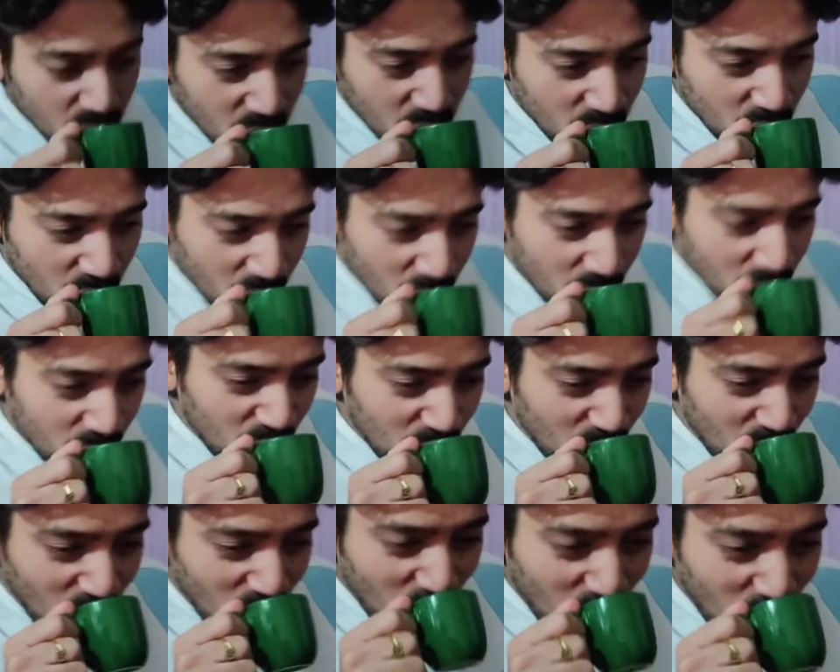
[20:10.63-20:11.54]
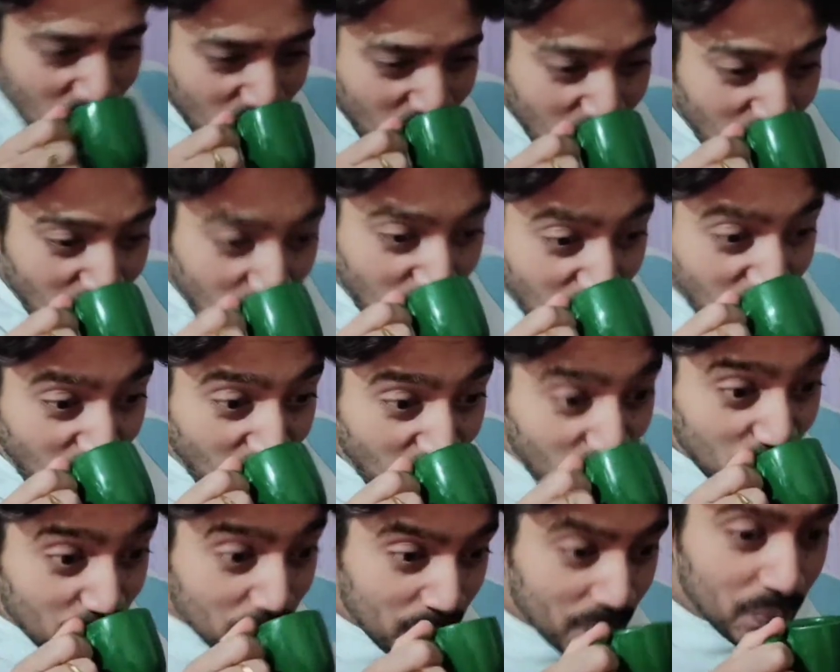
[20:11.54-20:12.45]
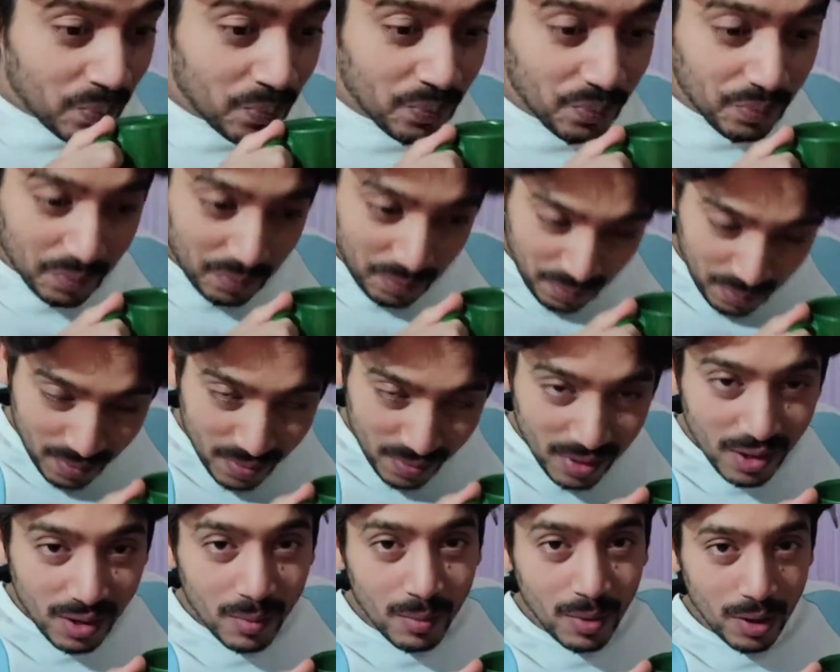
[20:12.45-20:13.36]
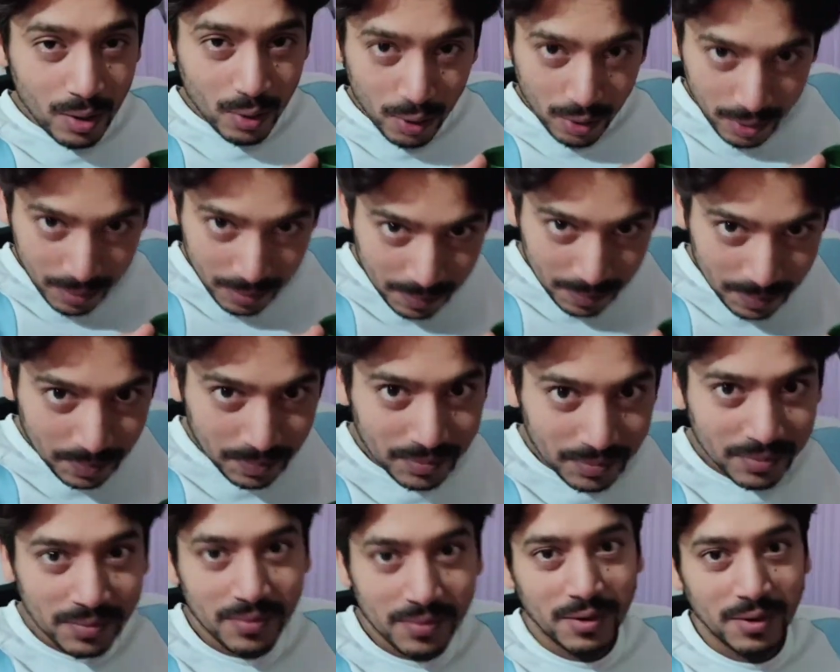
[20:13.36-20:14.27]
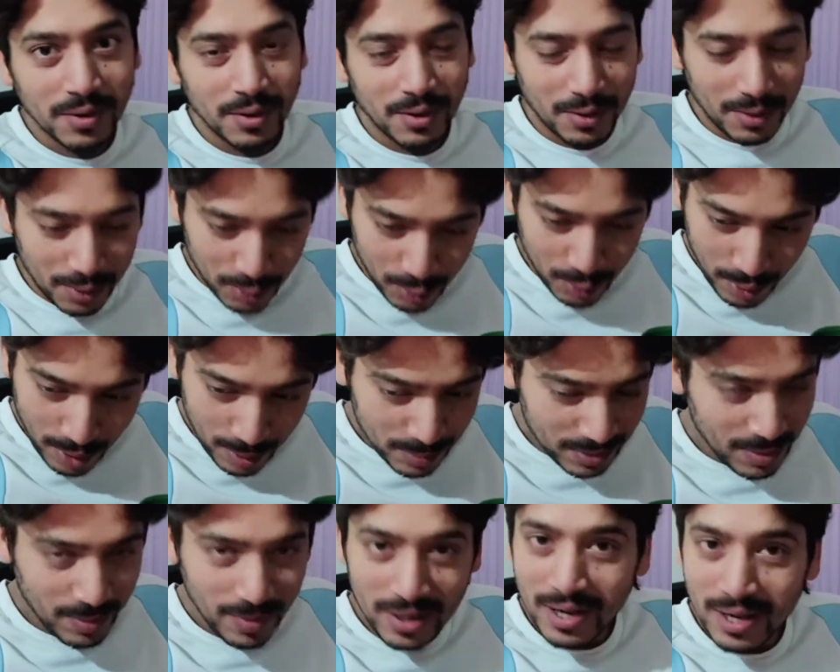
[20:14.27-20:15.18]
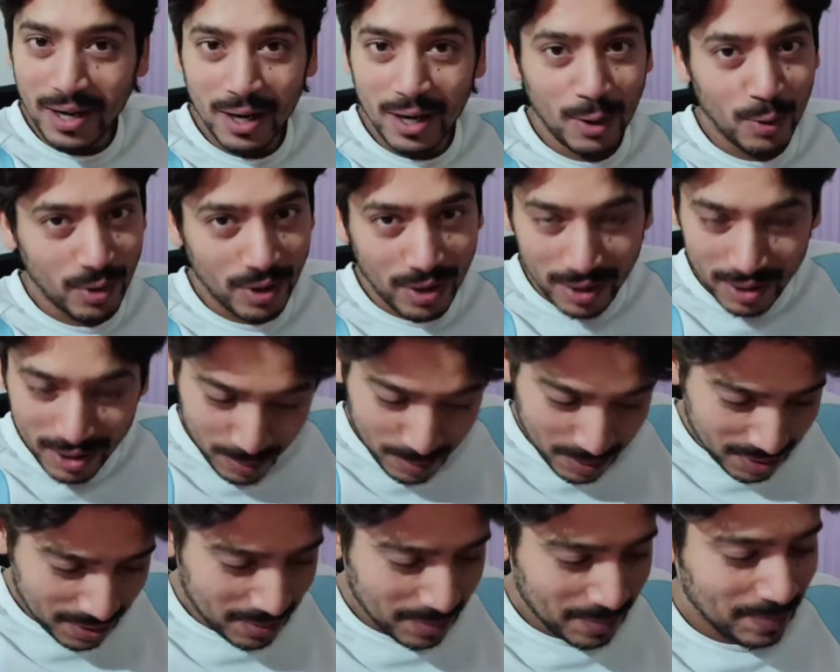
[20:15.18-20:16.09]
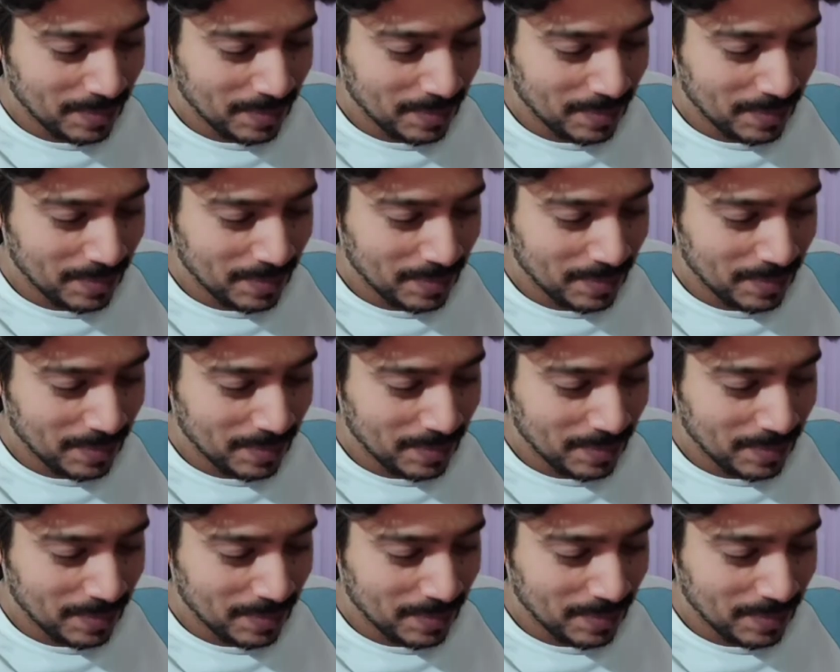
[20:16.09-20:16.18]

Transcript: है आपका हम्म, बिल्कुल क्या सो आपसे मैं नहीं लाऊंगा चिप्स